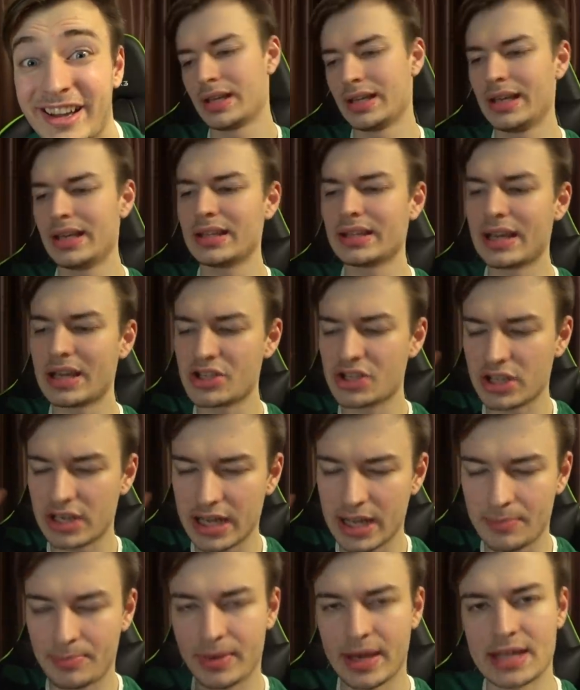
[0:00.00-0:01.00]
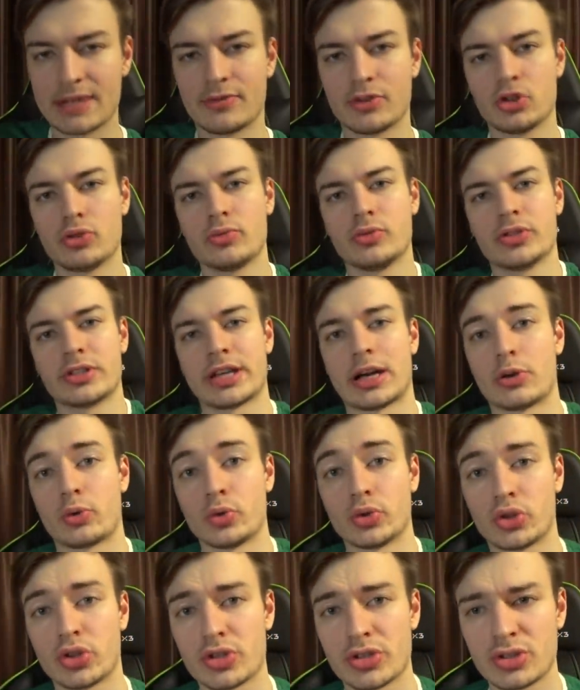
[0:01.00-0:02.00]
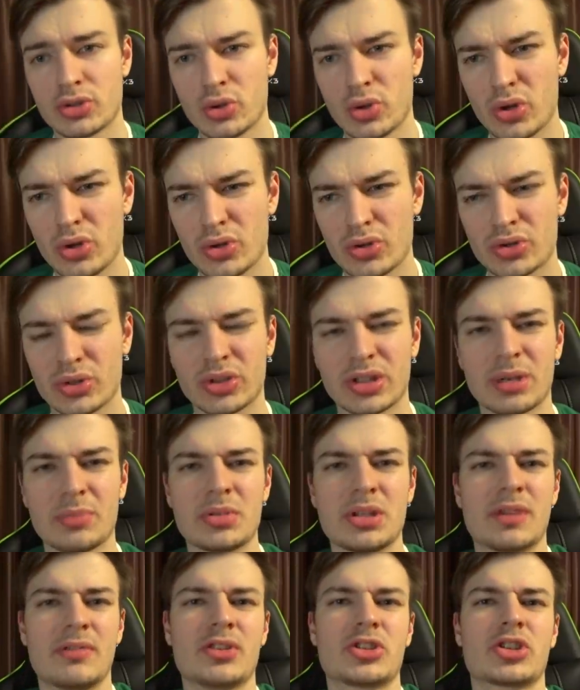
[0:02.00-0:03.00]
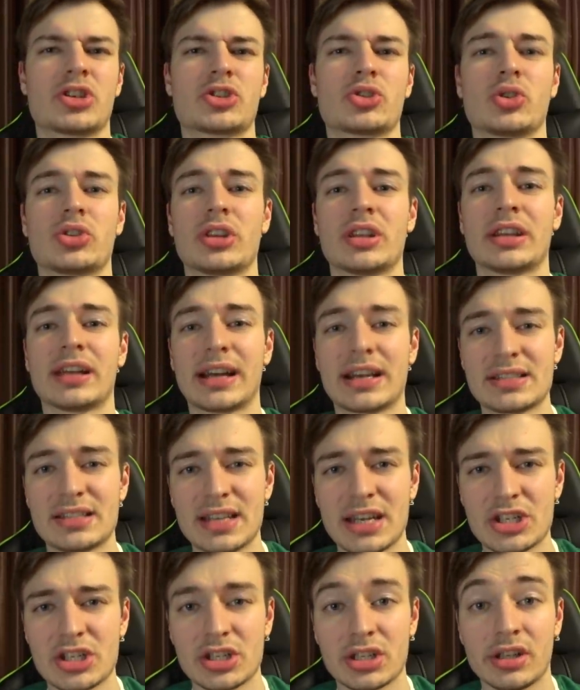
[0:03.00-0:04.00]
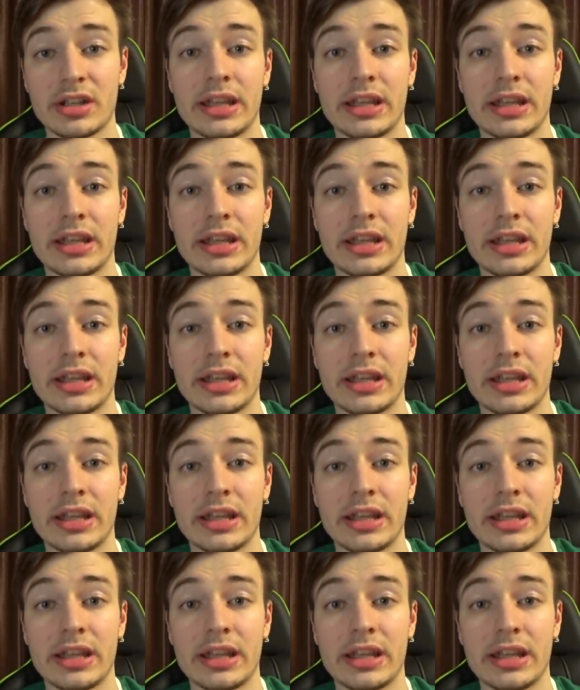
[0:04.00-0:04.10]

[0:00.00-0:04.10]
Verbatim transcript: И начали опять выдумывать какую-то историю, что там девочка что-то накосячила,